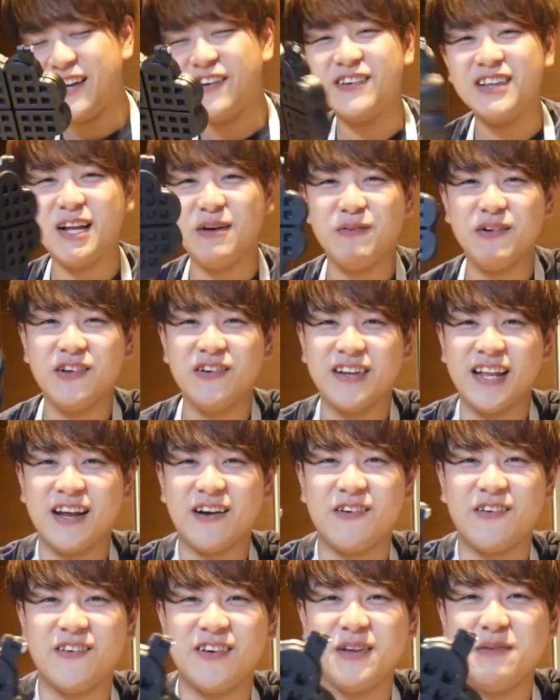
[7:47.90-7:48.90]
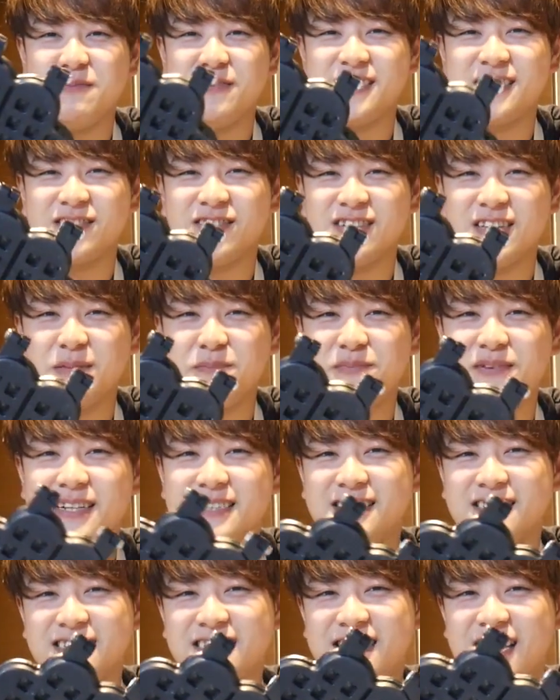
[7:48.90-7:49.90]
いろんなものをねここにぶち込んで
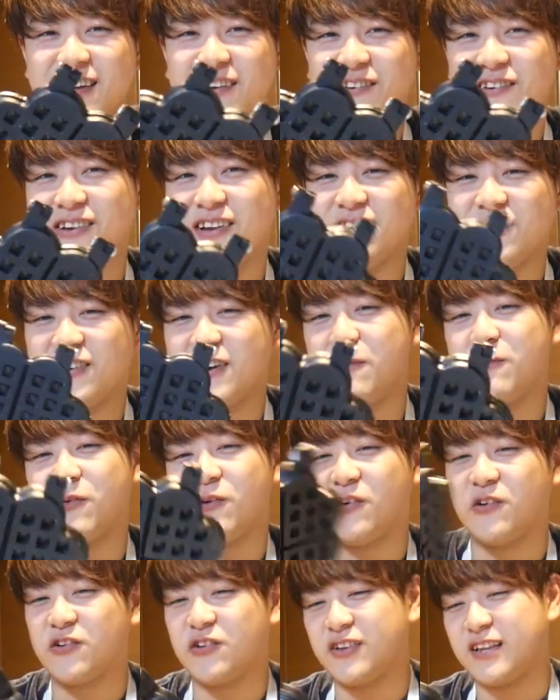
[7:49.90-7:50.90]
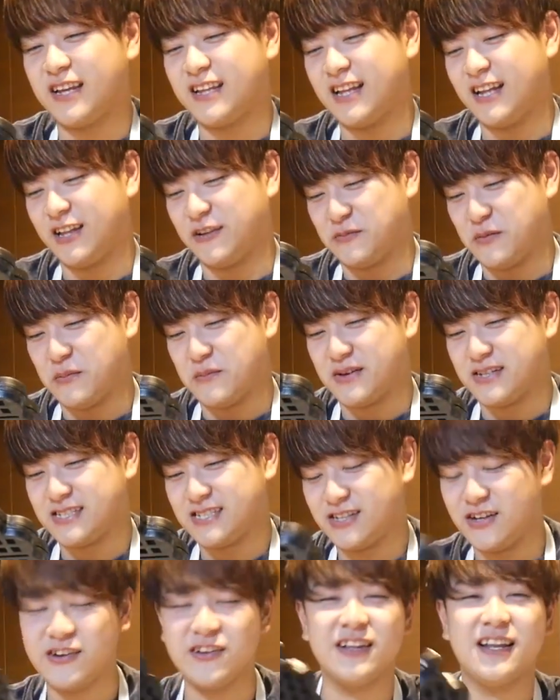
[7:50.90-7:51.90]
プレスしていくような動画も今後撮っていきたいと思いま
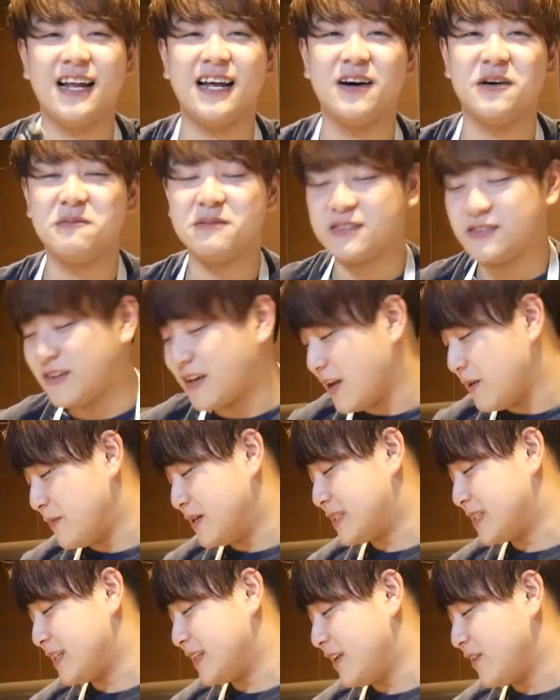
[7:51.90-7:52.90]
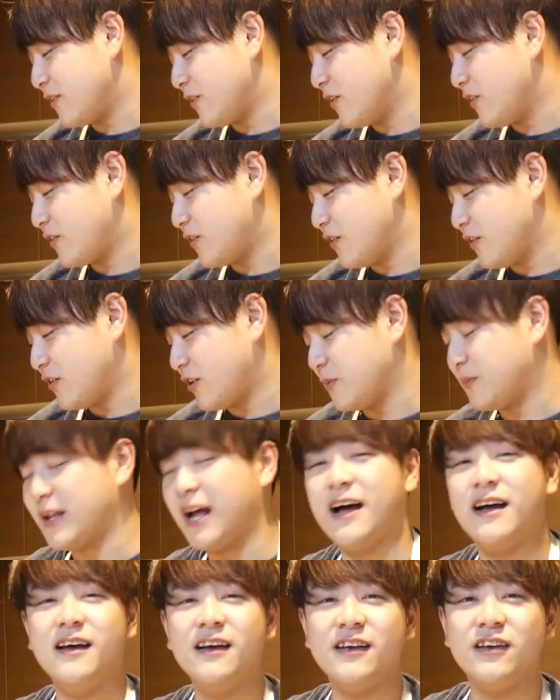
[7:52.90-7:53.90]
すということで面白ければチャンネル登録と
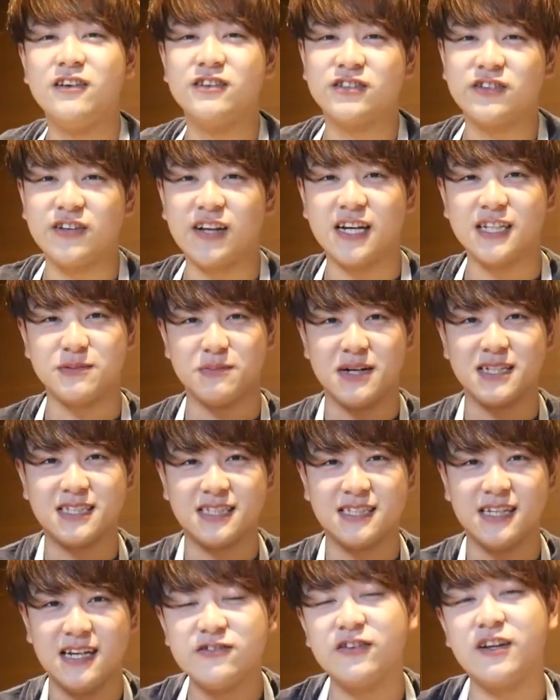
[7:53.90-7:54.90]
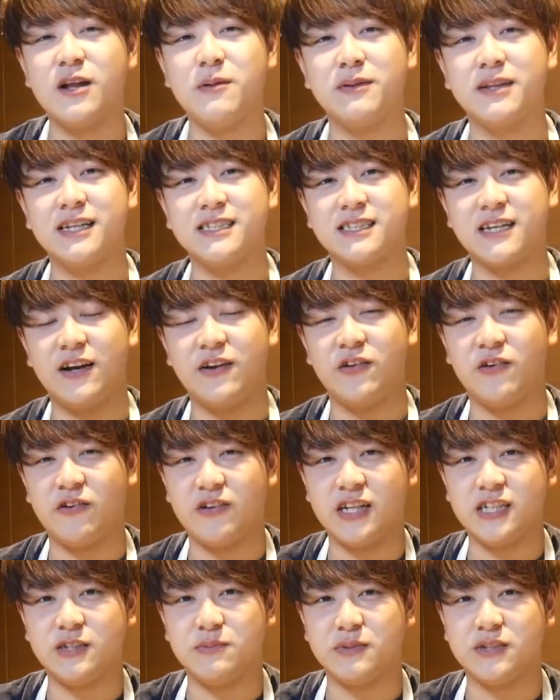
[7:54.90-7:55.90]
グッドボタンよろしくお願いしますそれではまた次回の動
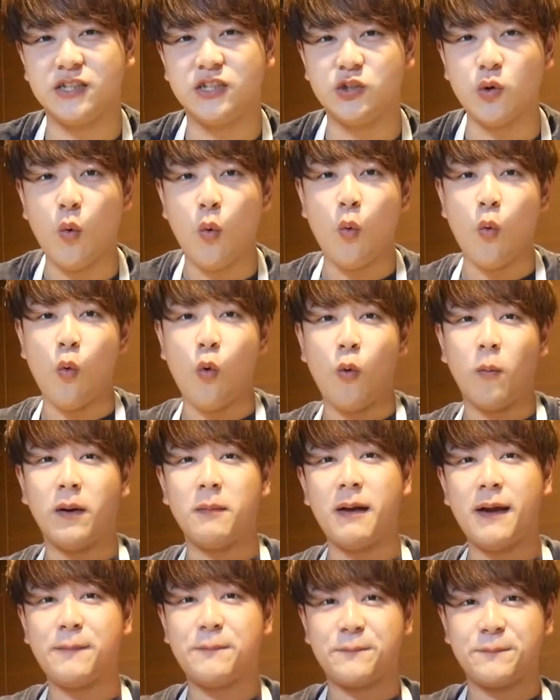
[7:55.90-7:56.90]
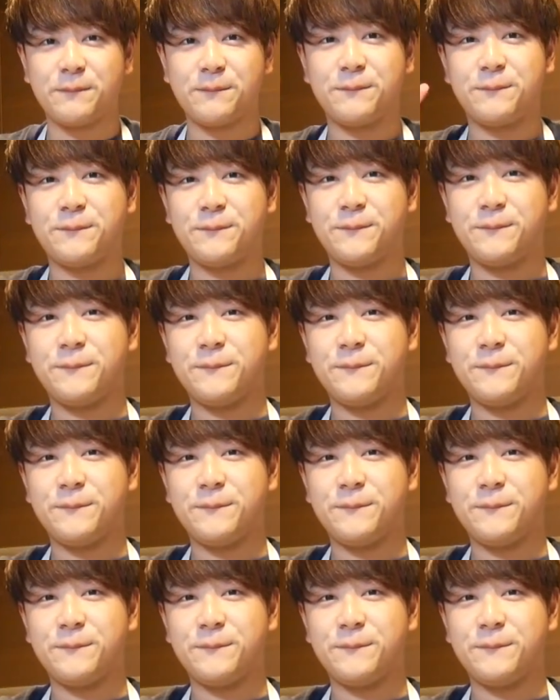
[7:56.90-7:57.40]
画でしましょうバイバイ